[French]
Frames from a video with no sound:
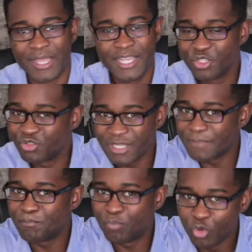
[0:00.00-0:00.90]
Tu n'es
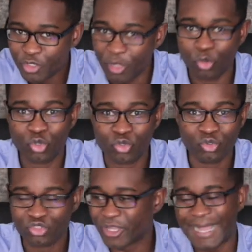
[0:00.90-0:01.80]
plus dans le coup,
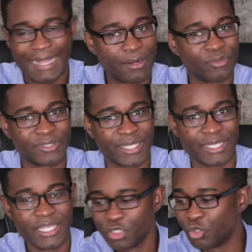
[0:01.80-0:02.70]
tu es à côté.
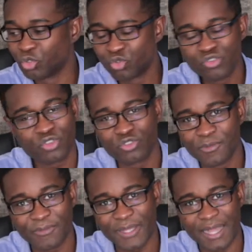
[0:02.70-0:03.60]
Donc tout ce que tu
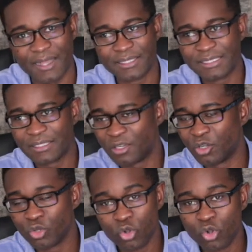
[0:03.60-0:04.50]
fais là, en
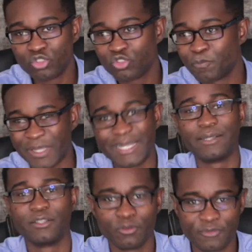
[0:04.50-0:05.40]
gros, tu pédales dans
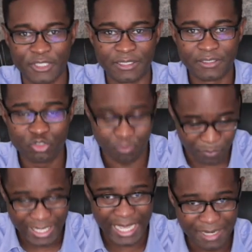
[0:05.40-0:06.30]
le vide. Tu
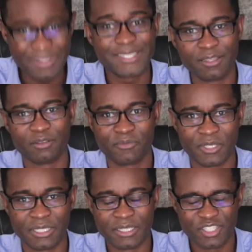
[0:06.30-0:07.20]
pédales, mais c'est dans le vide.
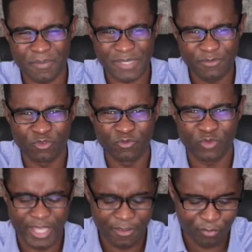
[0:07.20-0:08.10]
Je ne sais pas si vous voyez
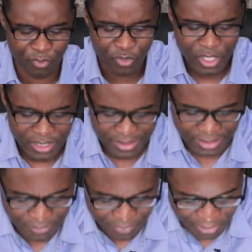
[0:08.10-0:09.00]
un peu cette
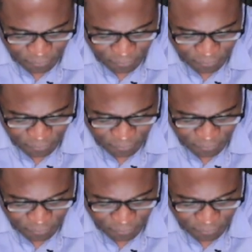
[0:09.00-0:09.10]
image.